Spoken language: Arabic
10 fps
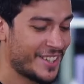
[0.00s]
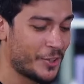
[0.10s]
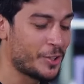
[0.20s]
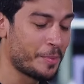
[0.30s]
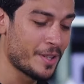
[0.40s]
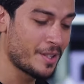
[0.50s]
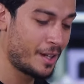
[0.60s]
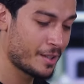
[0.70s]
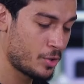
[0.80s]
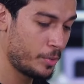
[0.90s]
كنت
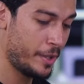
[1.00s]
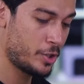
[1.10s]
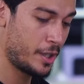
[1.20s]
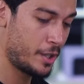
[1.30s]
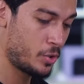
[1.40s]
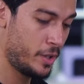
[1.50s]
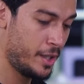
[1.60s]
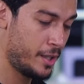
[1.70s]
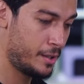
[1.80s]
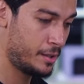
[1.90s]
بصحى الصبح اشتغل شويه